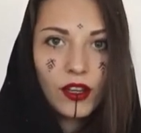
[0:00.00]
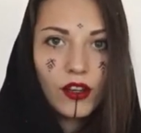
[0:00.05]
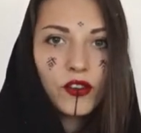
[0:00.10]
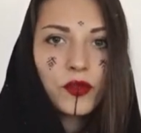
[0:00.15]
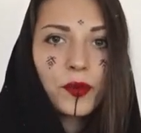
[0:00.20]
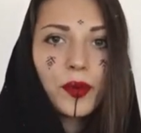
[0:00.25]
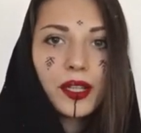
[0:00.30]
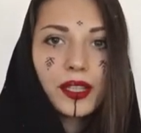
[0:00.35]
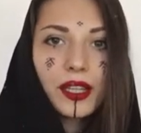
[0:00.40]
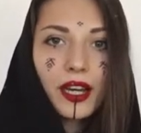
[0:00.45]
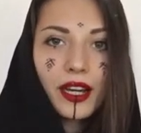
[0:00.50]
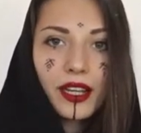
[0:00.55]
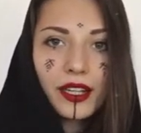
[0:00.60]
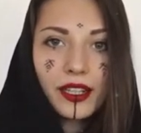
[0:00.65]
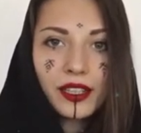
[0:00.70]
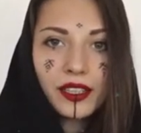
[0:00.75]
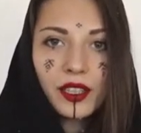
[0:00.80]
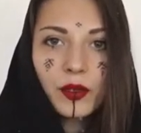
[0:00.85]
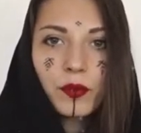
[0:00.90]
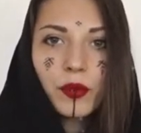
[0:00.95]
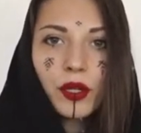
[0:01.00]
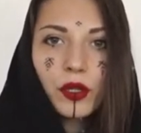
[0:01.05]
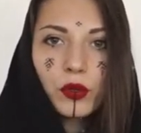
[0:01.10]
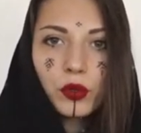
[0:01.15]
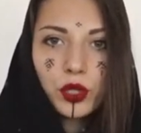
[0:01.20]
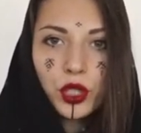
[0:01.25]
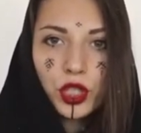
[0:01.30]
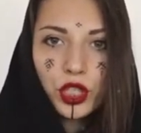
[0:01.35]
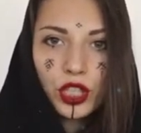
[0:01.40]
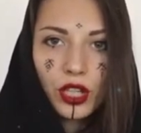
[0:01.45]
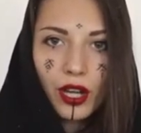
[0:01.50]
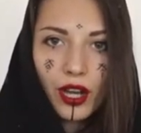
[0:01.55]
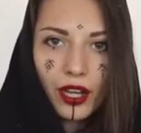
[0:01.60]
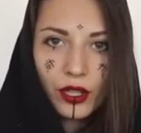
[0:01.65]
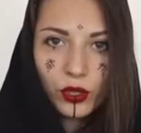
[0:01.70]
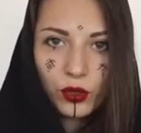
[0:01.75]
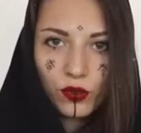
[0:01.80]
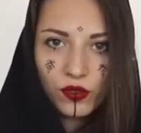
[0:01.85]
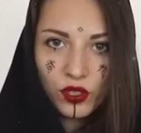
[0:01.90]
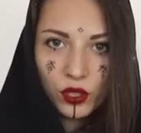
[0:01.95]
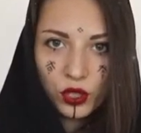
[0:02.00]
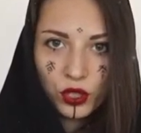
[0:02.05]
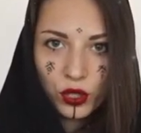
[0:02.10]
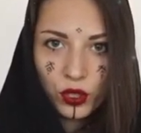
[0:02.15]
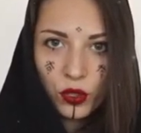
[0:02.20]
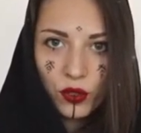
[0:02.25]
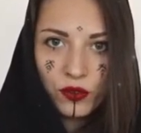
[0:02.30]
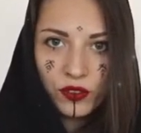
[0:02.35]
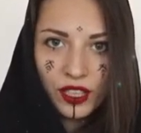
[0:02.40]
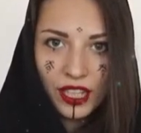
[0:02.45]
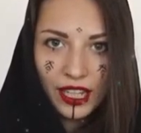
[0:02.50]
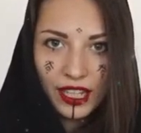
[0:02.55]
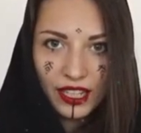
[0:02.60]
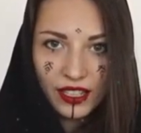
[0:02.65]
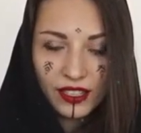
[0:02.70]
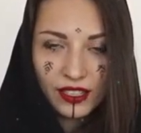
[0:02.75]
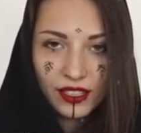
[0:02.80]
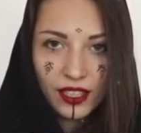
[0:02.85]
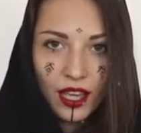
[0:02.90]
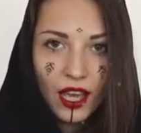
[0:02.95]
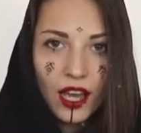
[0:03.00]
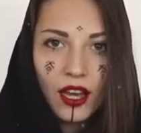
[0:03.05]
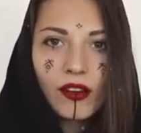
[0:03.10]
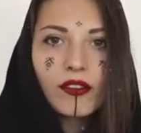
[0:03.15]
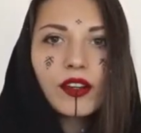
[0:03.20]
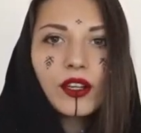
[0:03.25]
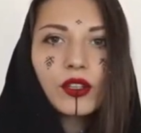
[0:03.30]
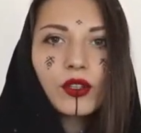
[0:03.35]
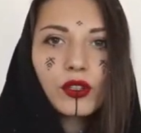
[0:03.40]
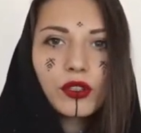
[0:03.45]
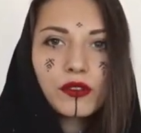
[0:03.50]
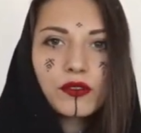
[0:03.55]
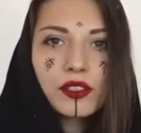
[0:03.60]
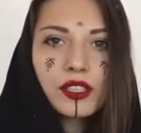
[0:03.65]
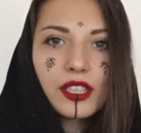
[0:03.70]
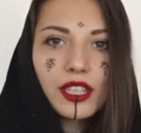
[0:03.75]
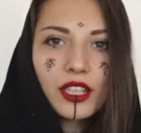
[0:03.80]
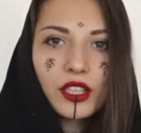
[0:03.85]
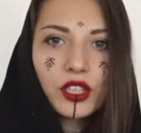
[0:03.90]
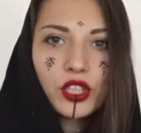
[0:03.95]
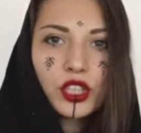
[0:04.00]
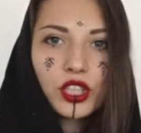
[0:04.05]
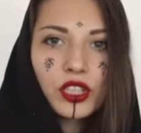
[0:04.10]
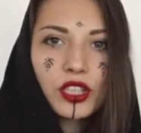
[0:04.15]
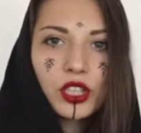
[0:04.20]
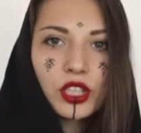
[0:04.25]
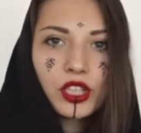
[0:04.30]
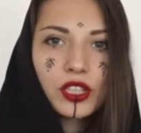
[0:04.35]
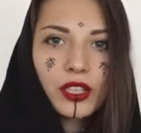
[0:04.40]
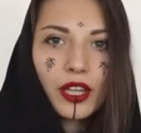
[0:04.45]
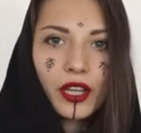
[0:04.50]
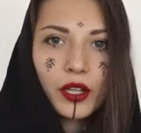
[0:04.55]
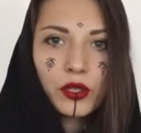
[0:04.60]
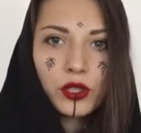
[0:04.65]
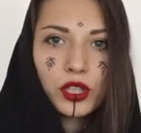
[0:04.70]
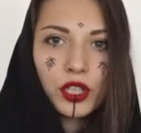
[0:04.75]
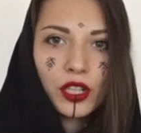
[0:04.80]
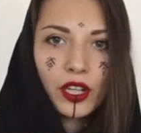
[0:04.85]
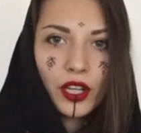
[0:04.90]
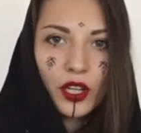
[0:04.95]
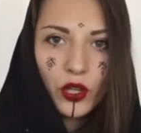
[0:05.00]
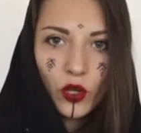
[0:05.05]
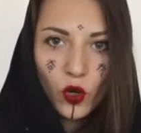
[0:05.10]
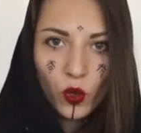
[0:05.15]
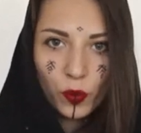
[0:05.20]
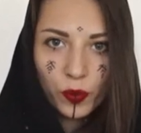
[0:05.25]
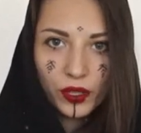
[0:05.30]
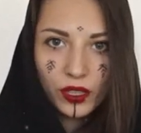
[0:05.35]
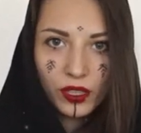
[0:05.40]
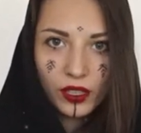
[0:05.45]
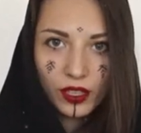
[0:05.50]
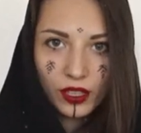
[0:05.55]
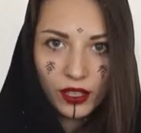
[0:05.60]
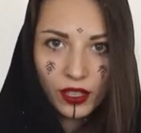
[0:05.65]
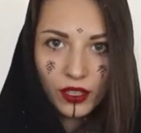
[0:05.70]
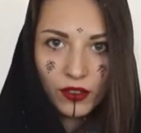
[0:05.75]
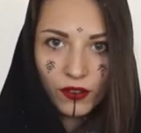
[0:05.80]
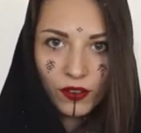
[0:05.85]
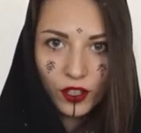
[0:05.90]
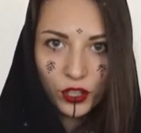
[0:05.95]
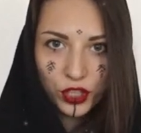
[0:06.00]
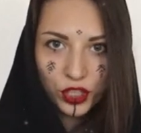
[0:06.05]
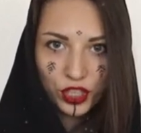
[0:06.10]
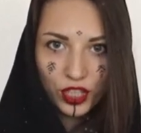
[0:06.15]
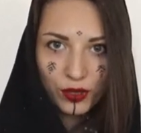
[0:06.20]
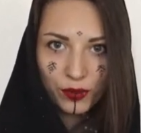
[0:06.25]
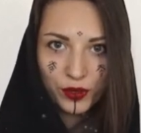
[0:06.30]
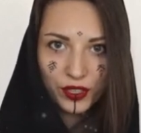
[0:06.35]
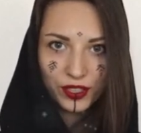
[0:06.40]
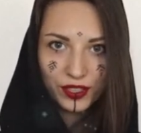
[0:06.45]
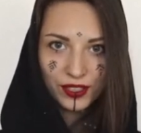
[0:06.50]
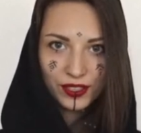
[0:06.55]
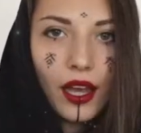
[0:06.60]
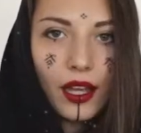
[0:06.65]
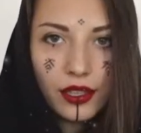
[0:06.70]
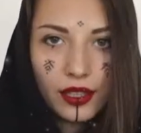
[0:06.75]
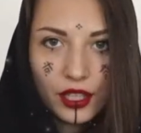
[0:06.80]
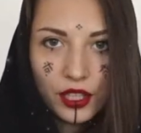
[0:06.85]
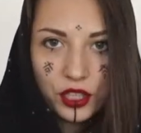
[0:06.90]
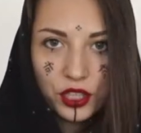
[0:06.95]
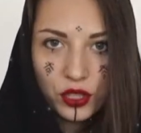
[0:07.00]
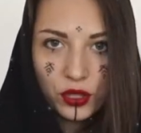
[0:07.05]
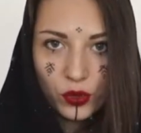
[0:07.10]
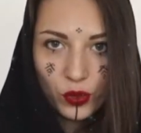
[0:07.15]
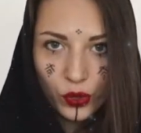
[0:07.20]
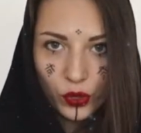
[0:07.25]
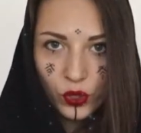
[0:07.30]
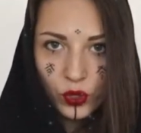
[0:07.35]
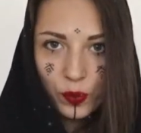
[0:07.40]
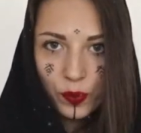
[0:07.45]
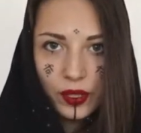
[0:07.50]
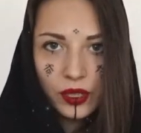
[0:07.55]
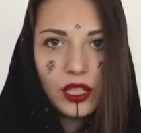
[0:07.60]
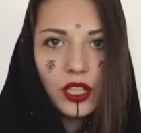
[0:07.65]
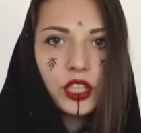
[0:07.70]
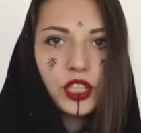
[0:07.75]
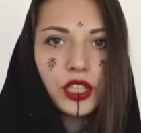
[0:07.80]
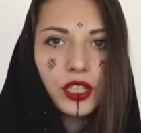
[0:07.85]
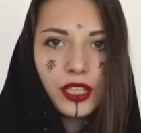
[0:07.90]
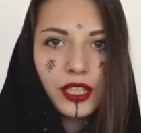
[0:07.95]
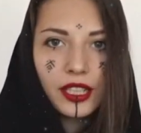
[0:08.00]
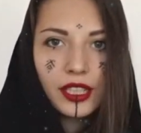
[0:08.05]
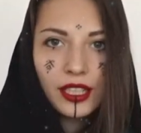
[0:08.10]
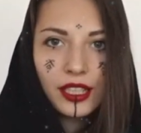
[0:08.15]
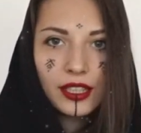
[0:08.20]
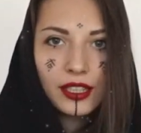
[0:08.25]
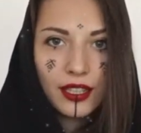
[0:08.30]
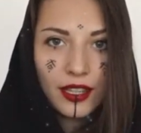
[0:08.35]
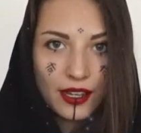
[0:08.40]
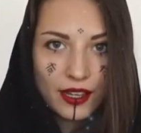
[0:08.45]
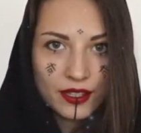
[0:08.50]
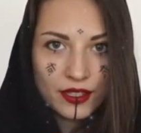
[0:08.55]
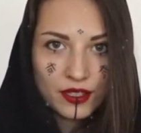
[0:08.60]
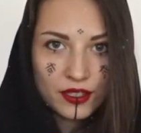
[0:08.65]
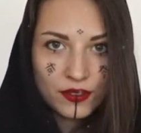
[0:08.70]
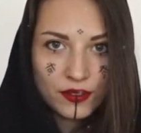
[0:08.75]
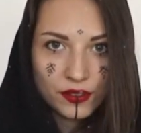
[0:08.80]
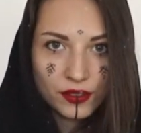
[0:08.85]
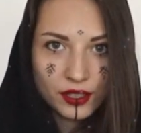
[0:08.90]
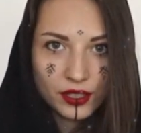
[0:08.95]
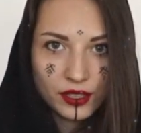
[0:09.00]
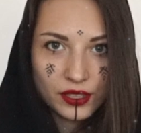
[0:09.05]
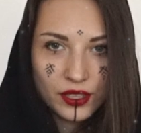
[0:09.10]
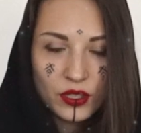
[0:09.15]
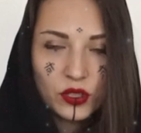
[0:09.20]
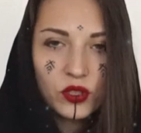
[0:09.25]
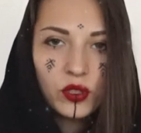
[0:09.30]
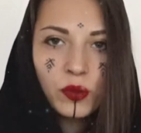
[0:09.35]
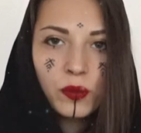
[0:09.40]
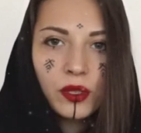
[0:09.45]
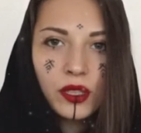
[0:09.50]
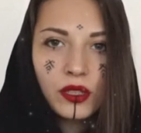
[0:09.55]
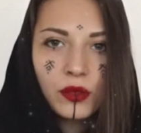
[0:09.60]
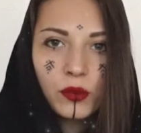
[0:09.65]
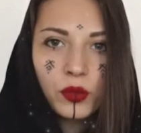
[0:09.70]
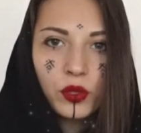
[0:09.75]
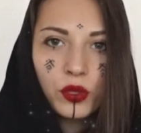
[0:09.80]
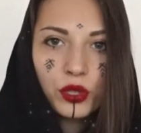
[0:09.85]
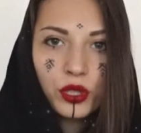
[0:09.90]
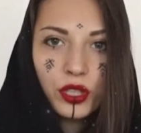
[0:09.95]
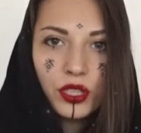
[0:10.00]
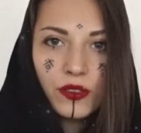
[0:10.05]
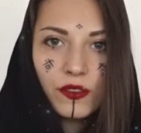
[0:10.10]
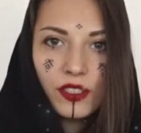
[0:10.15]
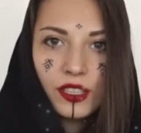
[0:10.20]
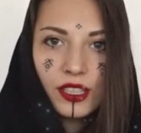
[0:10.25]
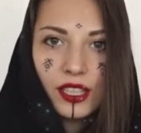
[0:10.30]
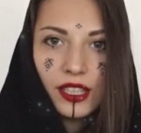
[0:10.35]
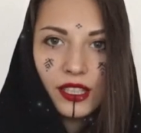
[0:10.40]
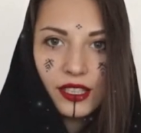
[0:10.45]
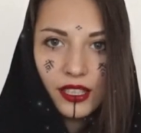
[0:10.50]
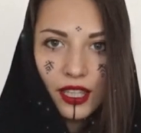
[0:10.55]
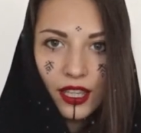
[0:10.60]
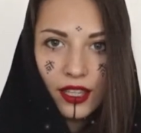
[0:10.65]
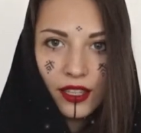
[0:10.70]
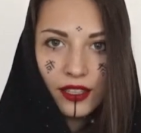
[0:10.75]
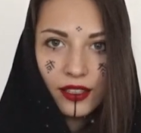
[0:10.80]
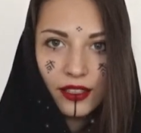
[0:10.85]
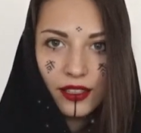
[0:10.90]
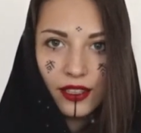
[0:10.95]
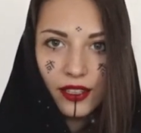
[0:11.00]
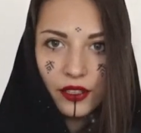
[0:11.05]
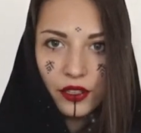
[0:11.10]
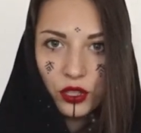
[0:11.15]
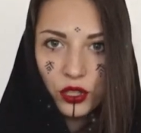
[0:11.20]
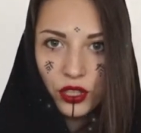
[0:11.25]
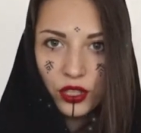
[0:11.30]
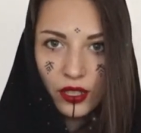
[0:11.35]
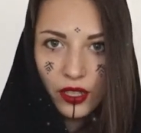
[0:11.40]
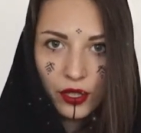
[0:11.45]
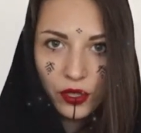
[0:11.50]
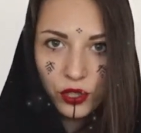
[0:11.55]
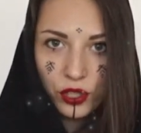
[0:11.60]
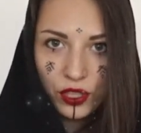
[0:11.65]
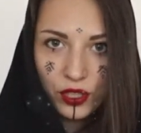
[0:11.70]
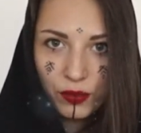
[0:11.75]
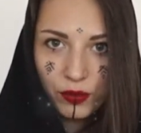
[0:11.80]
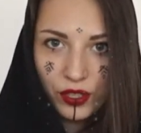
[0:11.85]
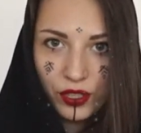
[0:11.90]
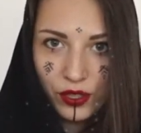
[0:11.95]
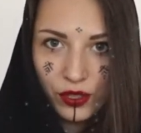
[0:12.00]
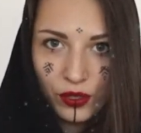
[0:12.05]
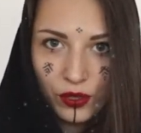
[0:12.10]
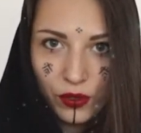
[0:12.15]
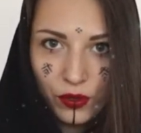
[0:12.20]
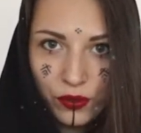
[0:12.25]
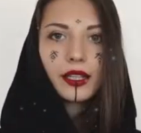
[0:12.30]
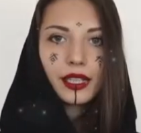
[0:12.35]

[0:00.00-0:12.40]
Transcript: В подарок ты получишь карту в зачарованный лес, в котором встретишь начинающих и опытных волшебниц, а также доступ к нашей книге таинств, где собрано множество статей для начинающих мастеров.